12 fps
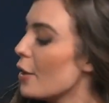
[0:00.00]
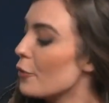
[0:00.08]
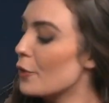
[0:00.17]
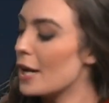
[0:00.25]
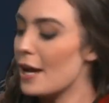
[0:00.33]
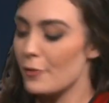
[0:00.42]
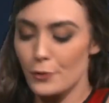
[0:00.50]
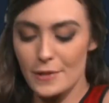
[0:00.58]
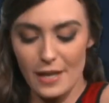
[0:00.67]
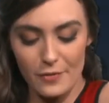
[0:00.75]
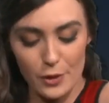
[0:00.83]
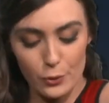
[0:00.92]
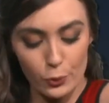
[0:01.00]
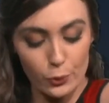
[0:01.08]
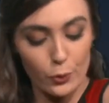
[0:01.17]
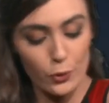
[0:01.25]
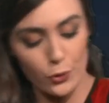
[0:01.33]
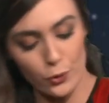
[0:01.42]
Voilà, vous savez
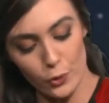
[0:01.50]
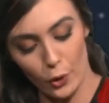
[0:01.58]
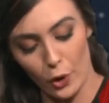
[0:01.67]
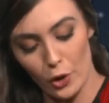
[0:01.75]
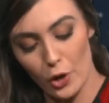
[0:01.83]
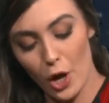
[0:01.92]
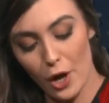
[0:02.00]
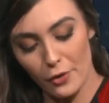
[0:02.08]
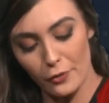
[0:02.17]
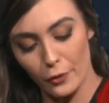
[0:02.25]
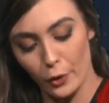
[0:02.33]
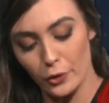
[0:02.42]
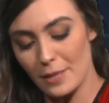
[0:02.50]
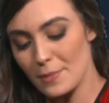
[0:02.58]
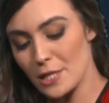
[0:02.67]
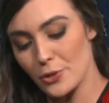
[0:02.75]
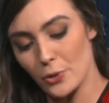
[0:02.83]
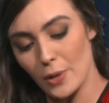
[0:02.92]
tout sur l'œuvre
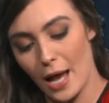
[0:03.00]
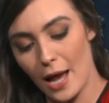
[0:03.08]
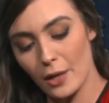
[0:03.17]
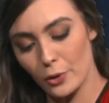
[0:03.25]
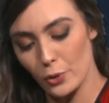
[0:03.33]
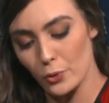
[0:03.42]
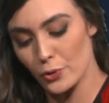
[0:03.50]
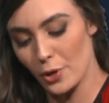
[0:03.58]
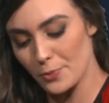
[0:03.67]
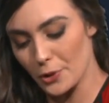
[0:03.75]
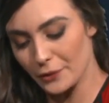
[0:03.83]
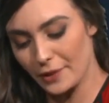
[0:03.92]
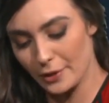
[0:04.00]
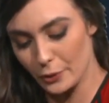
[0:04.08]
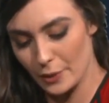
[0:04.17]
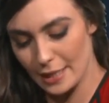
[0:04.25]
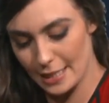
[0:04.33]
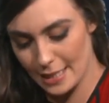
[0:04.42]
d'Émile Zola que nous sommes en train
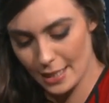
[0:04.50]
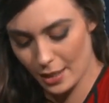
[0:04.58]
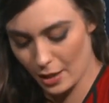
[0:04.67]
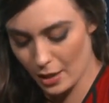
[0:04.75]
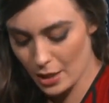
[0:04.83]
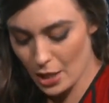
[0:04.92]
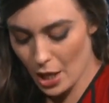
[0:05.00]
de lire.